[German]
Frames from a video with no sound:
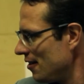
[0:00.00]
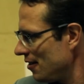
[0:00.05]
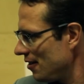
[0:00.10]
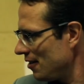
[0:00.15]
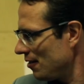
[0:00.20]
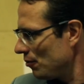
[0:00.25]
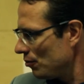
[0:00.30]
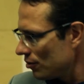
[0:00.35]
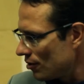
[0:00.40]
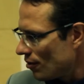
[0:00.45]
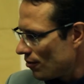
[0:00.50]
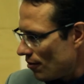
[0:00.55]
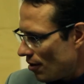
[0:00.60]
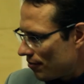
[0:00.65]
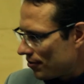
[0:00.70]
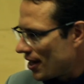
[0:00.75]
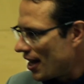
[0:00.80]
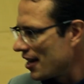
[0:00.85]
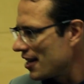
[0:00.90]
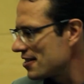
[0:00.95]
äh, und
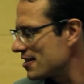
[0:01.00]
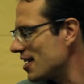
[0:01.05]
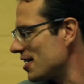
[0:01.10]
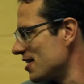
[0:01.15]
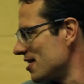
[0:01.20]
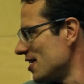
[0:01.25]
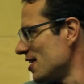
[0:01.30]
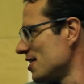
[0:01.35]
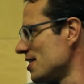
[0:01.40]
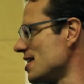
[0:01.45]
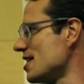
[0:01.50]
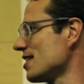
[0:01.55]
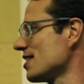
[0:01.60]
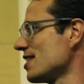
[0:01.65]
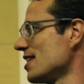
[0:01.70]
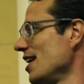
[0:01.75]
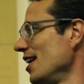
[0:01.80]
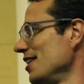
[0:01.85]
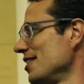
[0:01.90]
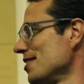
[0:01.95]
auf der anderen Seite die ich
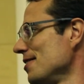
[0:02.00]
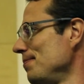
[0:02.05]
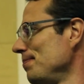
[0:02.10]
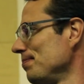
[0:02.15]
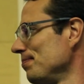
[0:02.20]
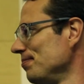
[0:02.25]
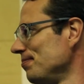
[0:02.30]
nicht Seite.